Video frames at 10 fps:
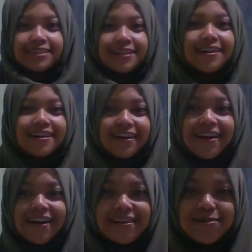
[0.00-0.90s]
ya
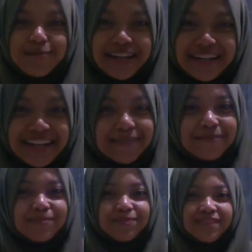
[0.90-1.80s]
kakak-kakak semuanya.
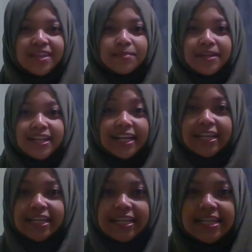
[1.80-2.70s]
Pada
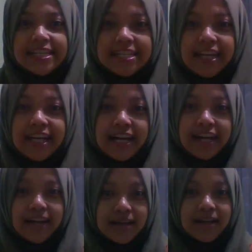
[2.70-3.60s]
kali ini saya
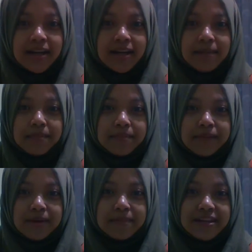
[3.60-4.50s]
akan
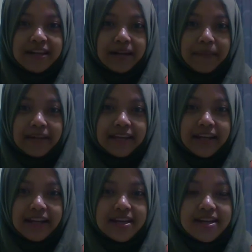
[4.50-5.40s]
memberikan
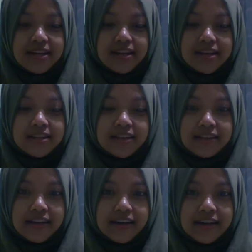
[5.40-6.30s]
materi
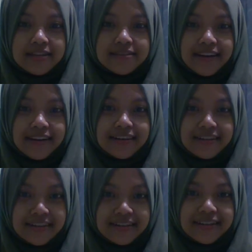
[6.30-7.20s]
tentang
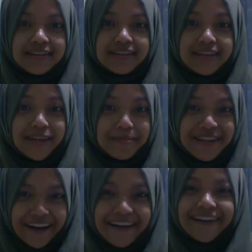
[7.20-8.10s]
sandi
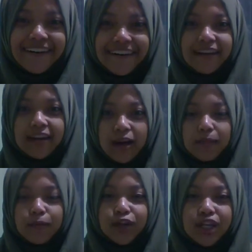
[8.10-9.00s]
kimia. Ya
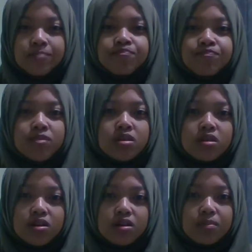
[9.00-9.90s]
mungkin
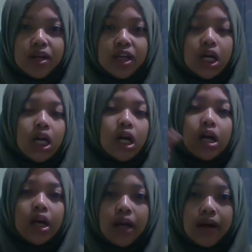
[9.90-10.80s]
e, bagi
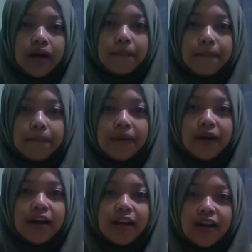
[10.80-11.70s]
kakak-kakak yang
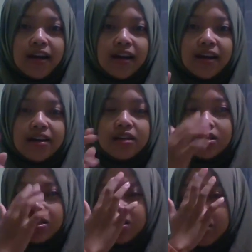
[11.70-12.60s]
penggalang
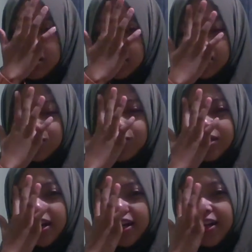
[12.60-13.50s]
e,
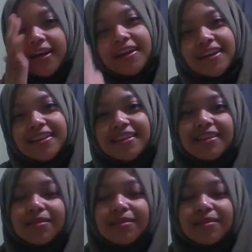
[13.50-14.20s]
sudah rakit